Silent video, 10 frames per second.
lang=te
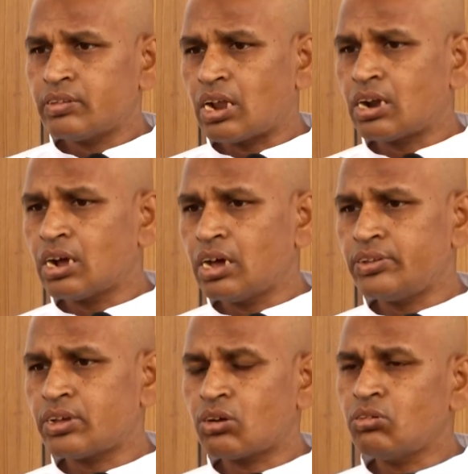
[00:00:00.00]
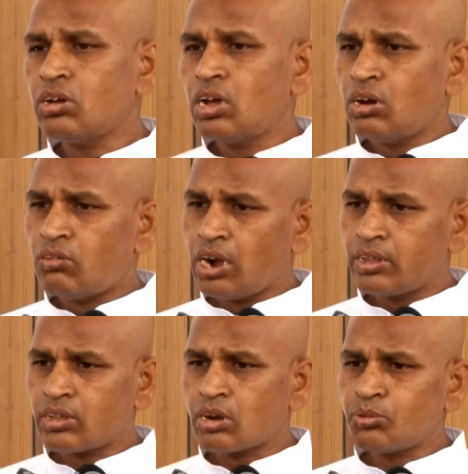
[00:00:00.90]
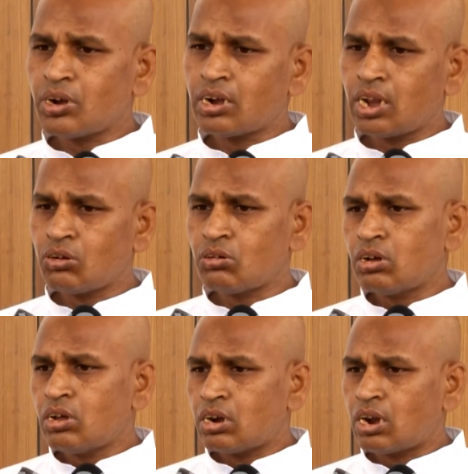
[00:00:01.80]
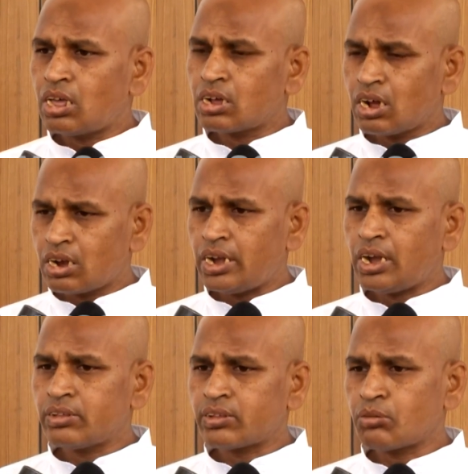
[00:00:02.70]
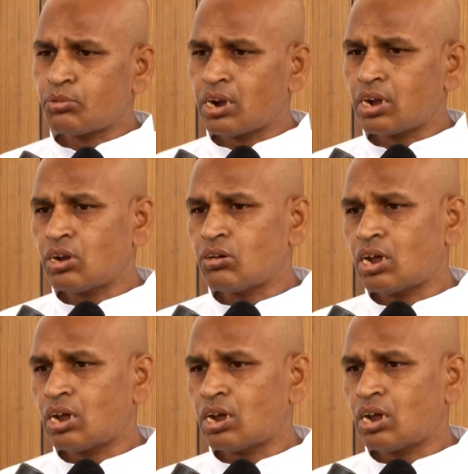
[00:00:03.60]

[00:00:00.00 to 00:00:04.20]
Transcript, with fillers: దానంగా ఇచ్చారు వాళ్ళ తరపున నేను నా యొక్క క్లయింట్ల తరపున నేను